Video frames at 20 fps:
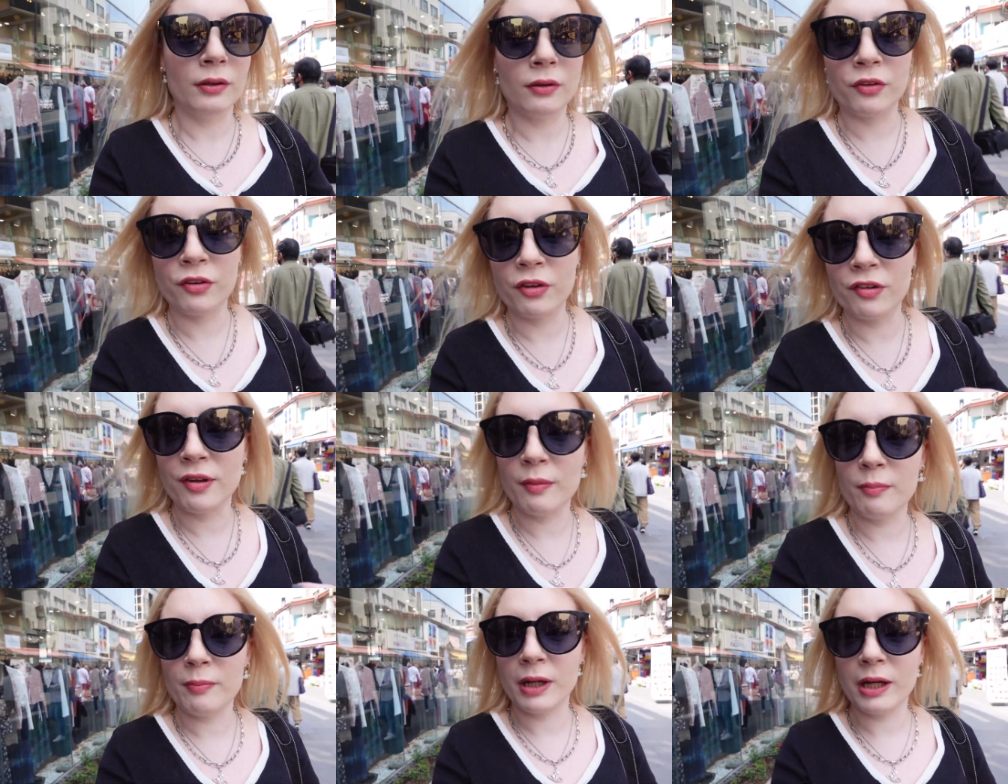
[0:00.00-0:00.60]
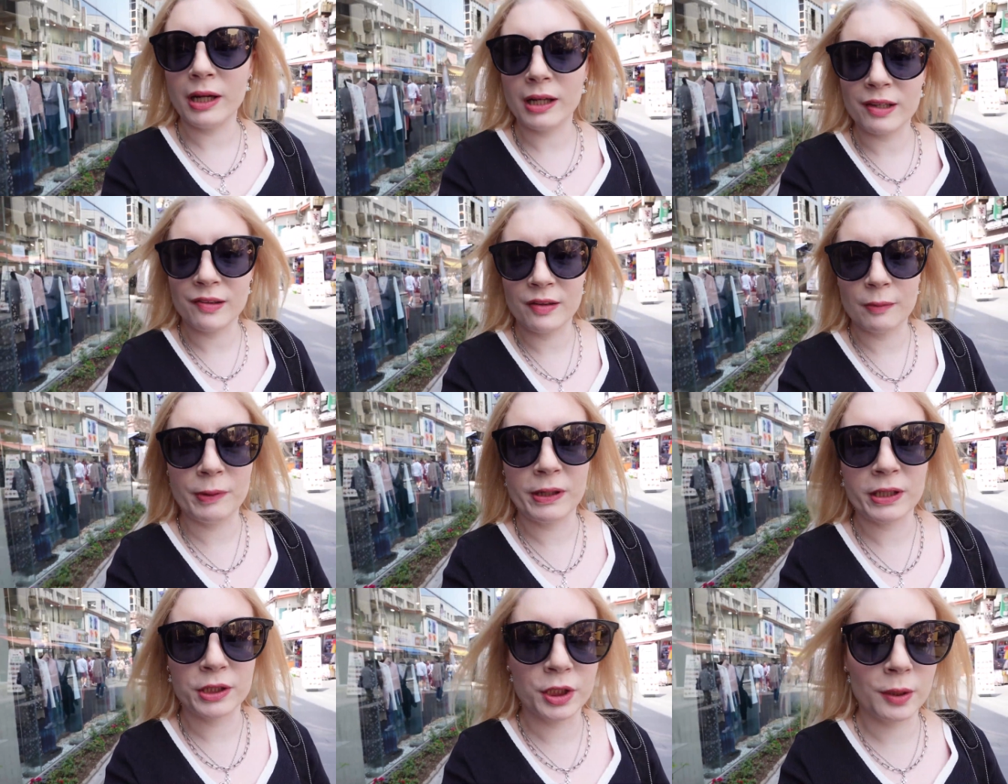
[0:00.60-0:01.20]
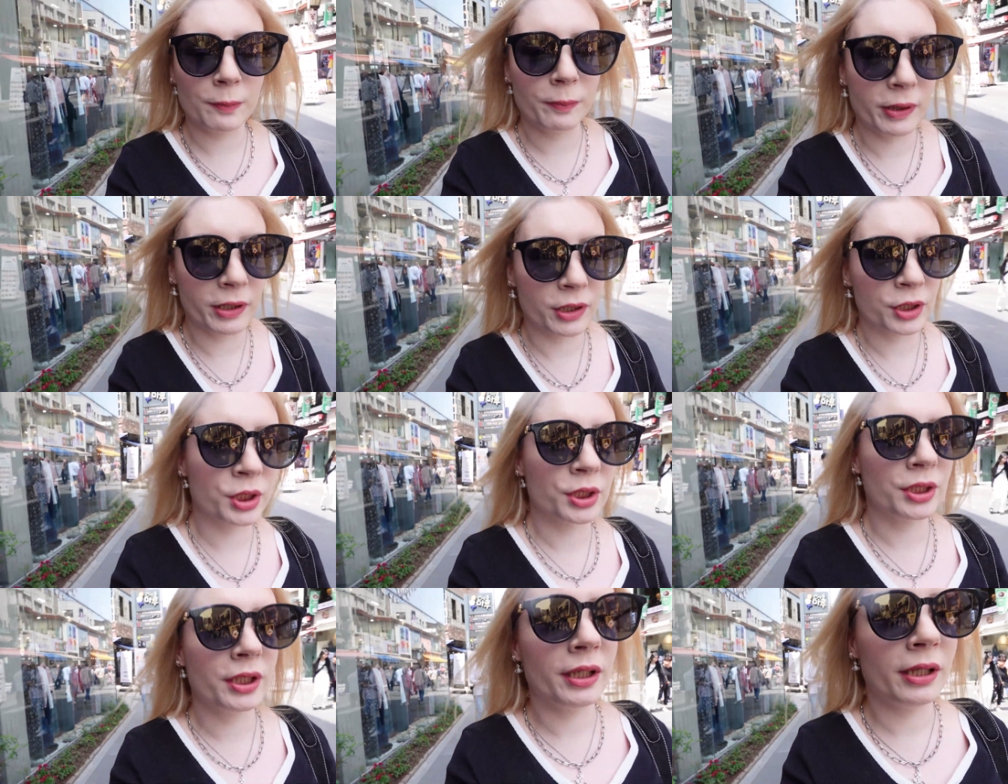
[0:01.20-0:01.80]
non so se magari si
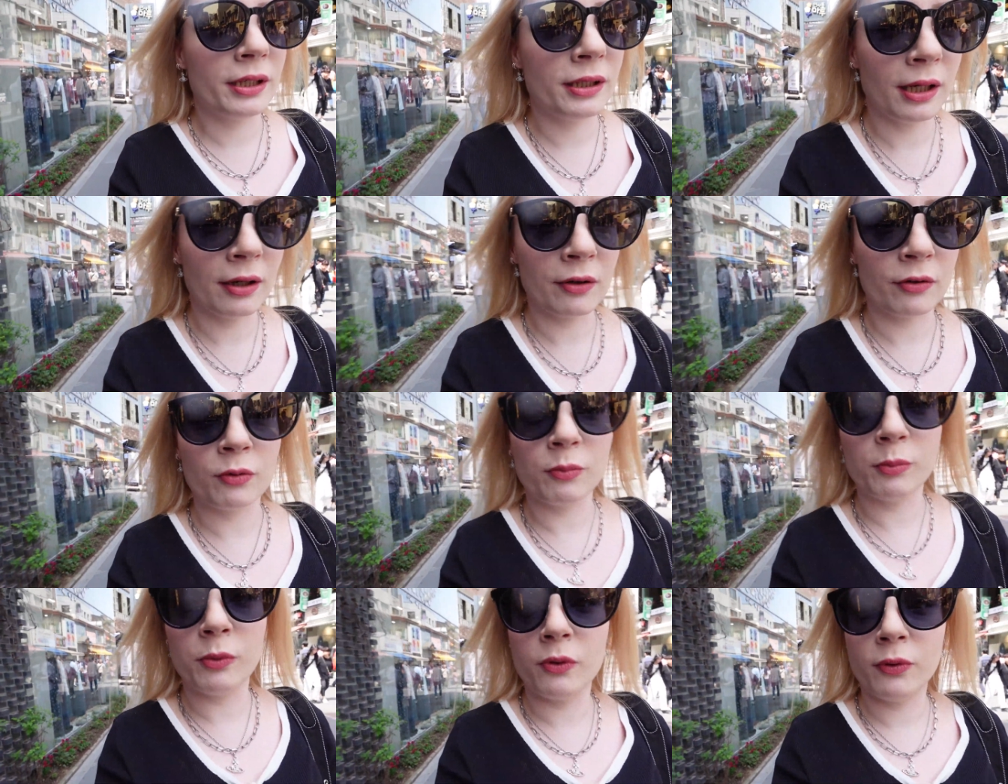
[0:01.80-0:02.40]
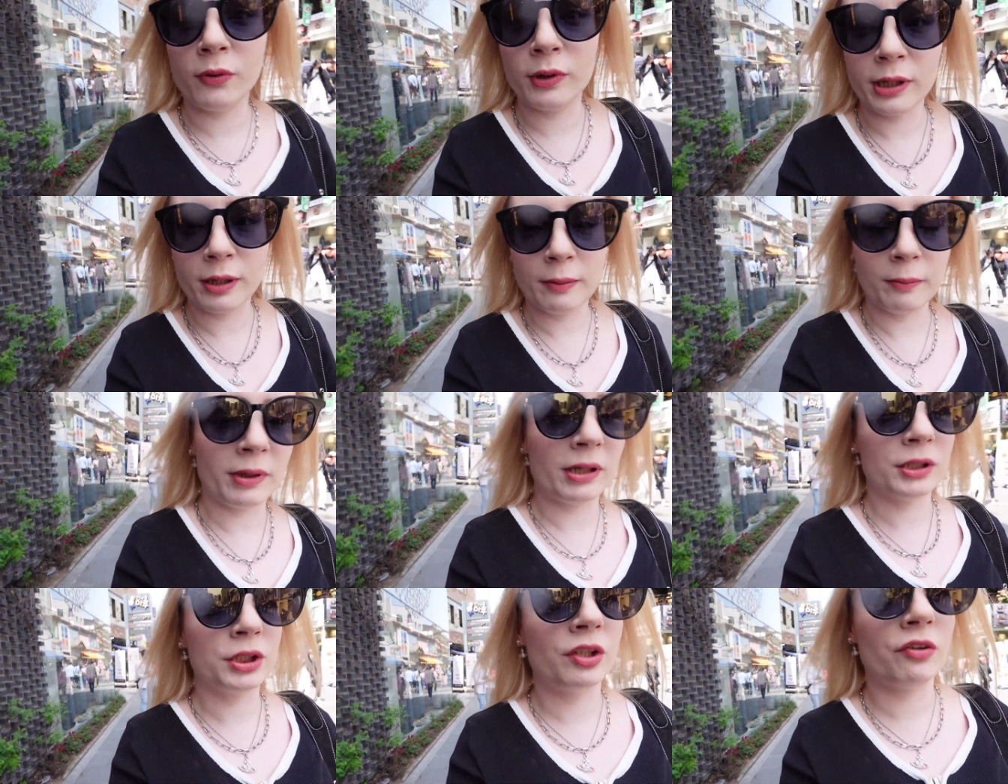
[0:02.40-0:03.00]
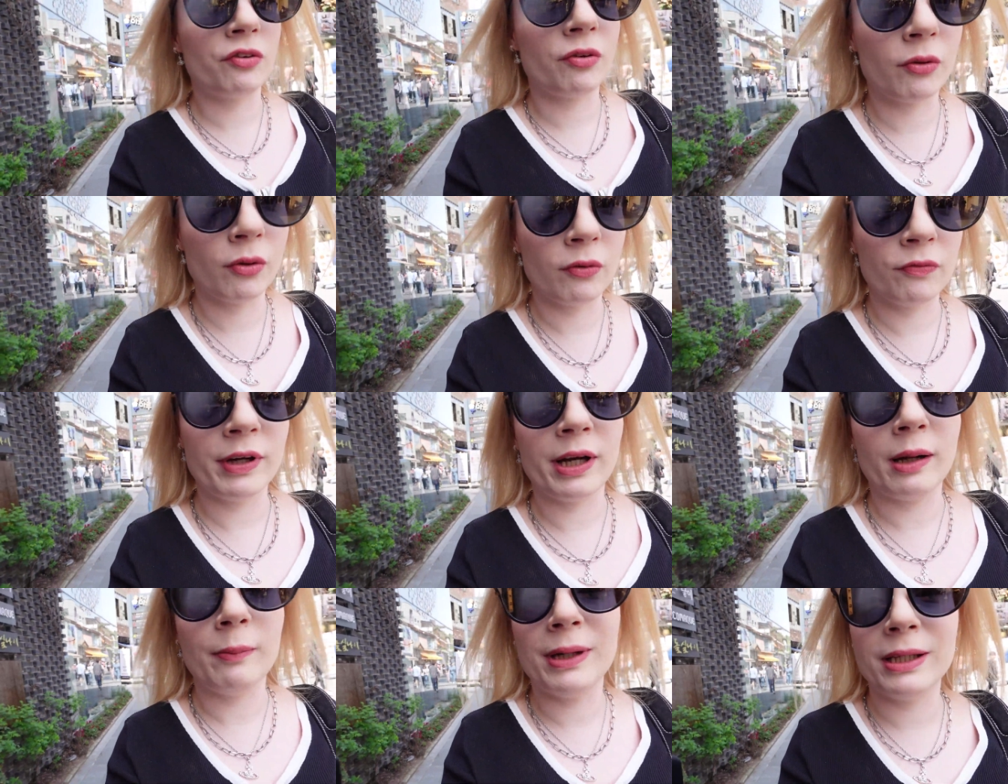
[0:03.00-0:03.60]
percepisce dal rumore ma ci sono
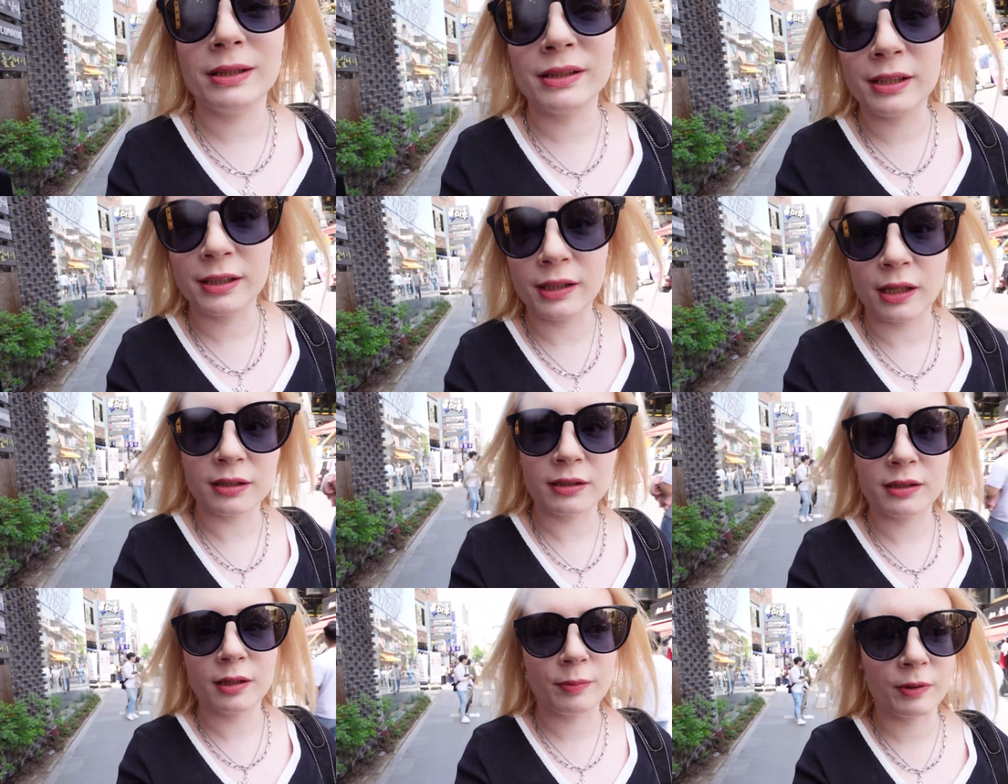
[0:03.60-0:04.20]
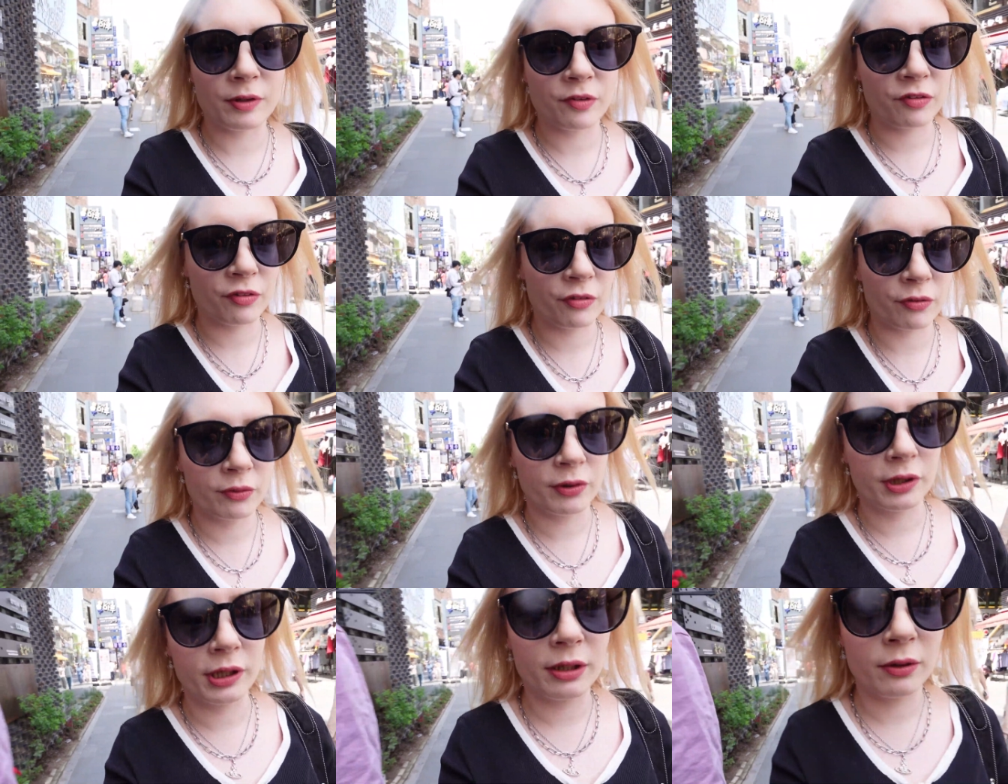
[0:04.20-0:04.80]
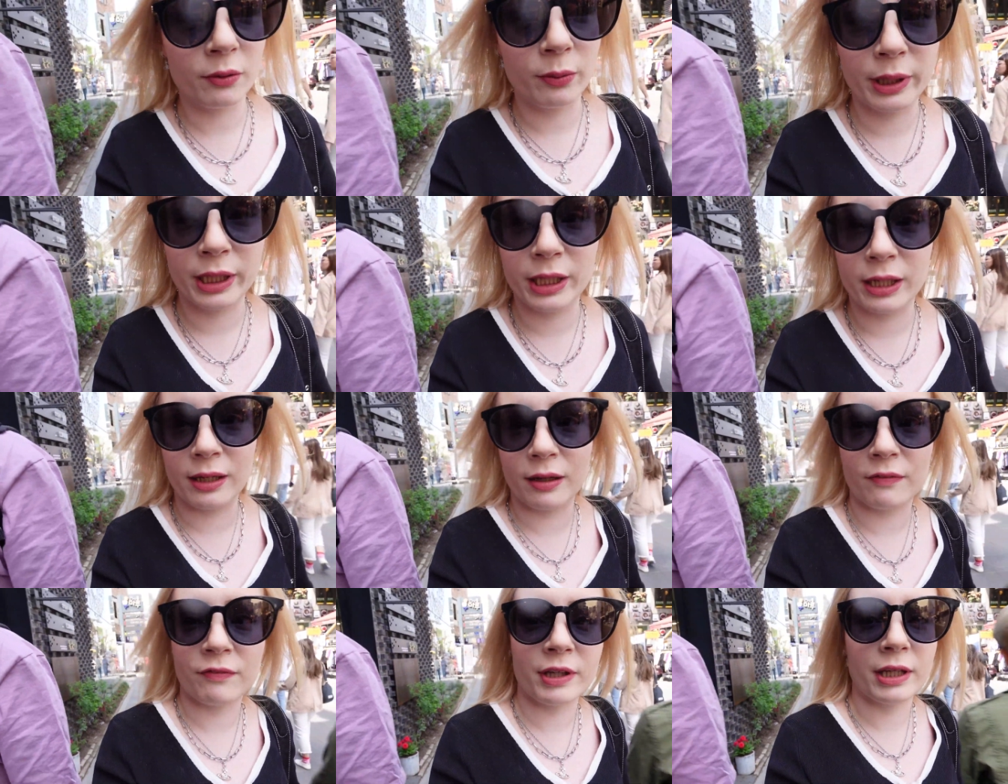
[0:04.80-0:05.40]
veramente tante persone qui
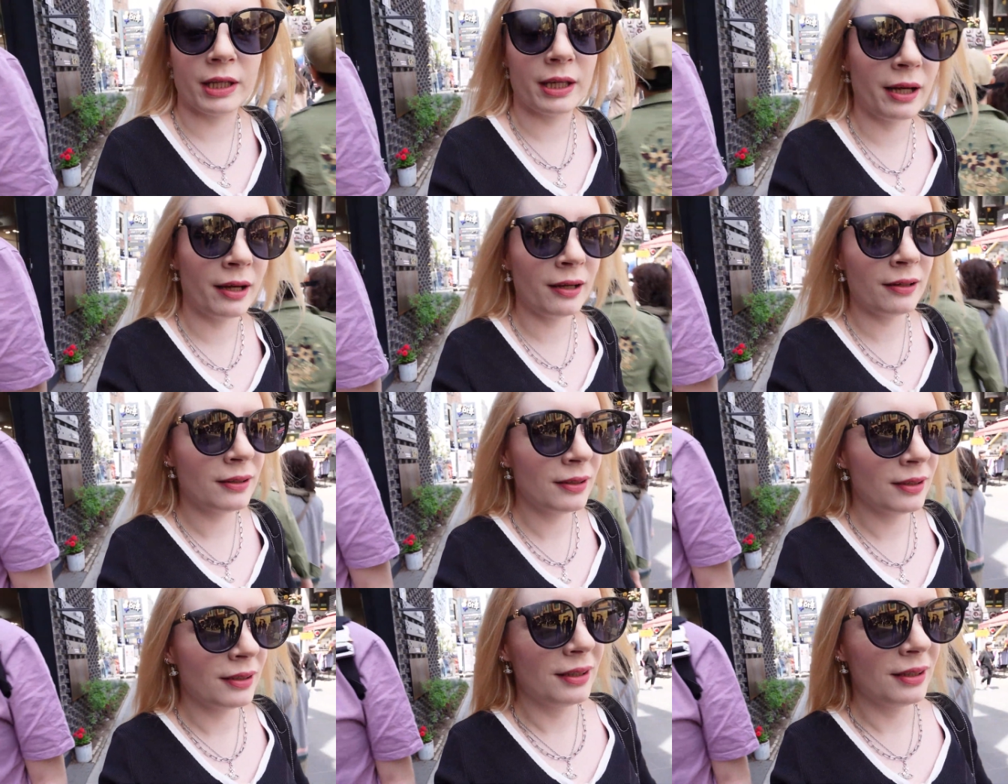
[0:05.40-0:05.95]
nella via